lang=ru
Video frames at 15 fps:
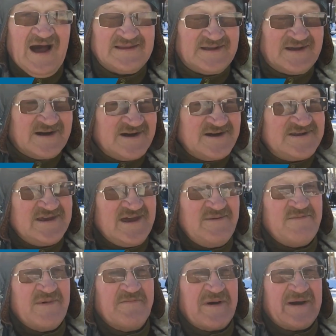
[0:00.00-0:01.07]
–
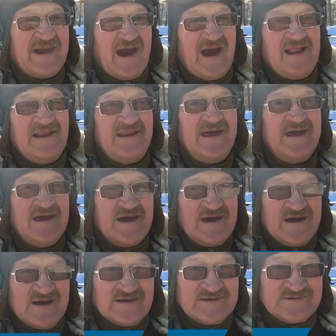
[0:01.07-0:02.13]
открытие мемориальной
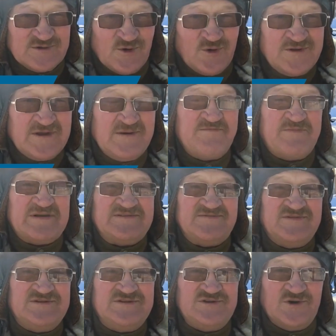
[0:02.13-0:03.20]
э, зоны,
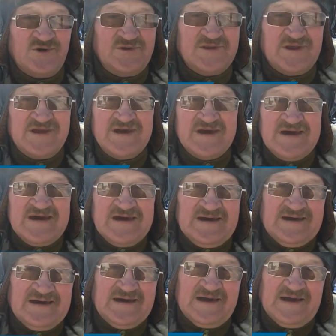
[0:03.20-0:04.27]
посвященной
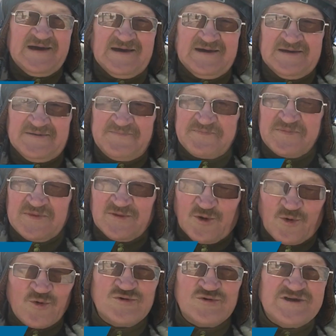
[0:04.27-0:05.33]
э,
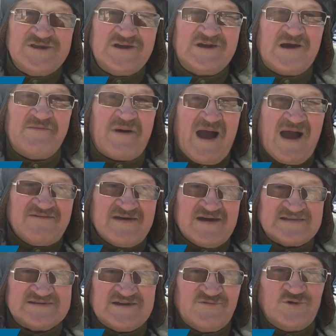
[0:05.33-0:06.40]
труженикам
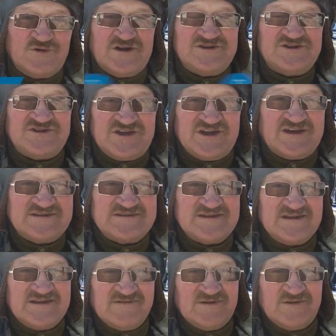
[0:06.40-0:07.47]
авиазавода
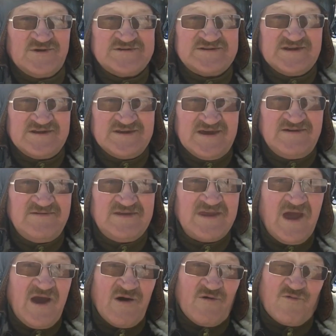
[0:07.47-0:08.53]
499
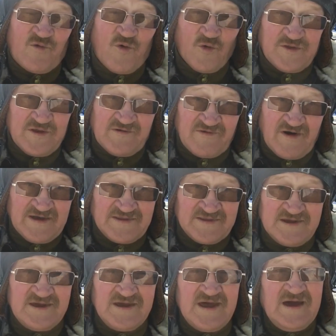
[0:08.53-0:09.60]
в годы
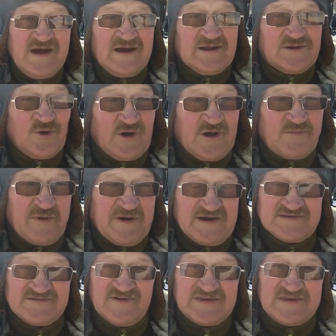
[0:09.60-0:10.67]
войны, который
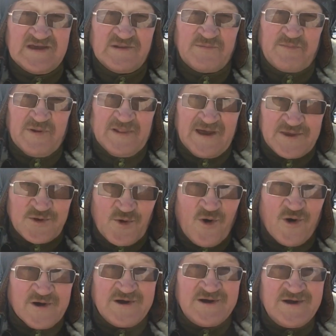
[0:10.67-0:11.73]
производил
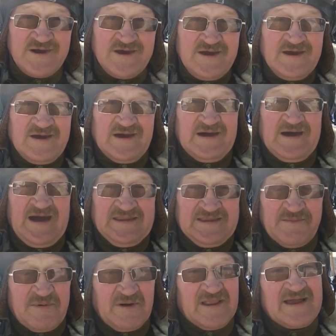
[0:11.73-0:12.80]
планеры. Э,
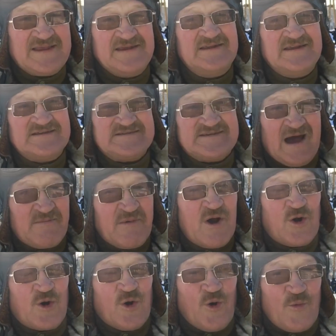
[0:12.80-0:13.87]
это был один из
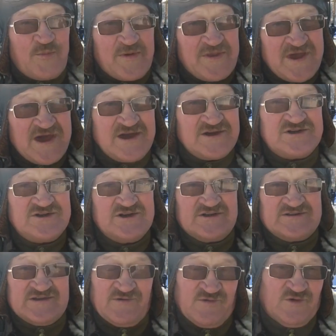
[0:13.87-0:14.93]
самых
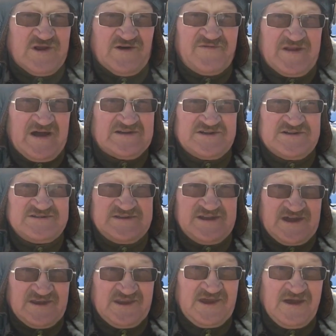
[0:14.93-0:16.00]
крупнейших заводов нашей
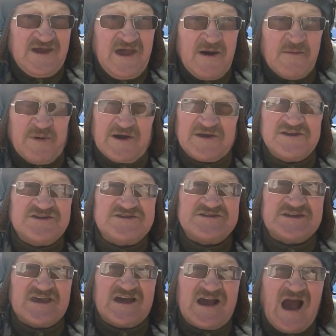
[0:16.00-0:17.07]
страны.
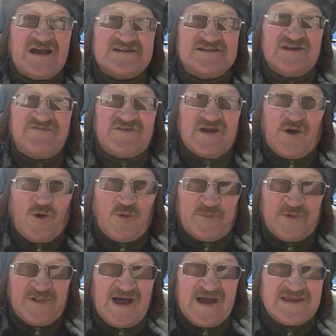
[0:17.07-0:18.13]
Практически каждый второй
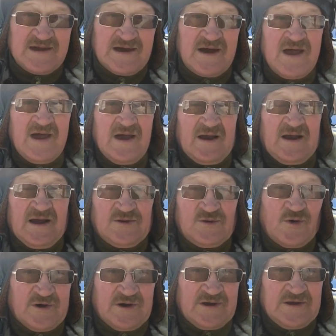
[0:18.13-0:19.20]
планер
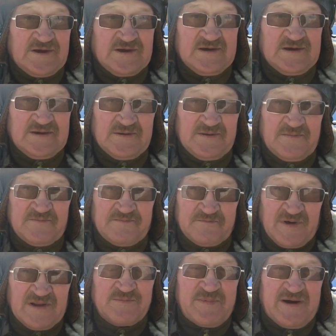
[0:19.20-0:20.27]
который э,
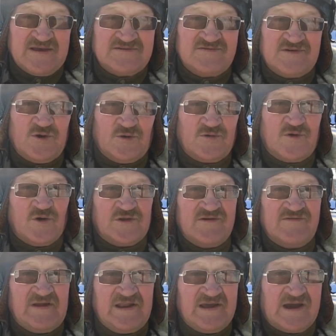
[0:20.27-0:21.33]
был произведен в
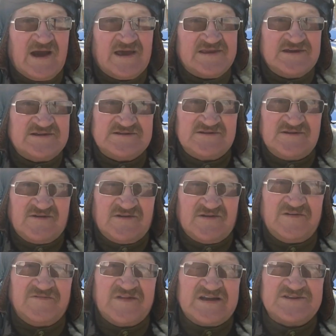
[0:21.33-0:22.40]
годы Великой Отечественной войны в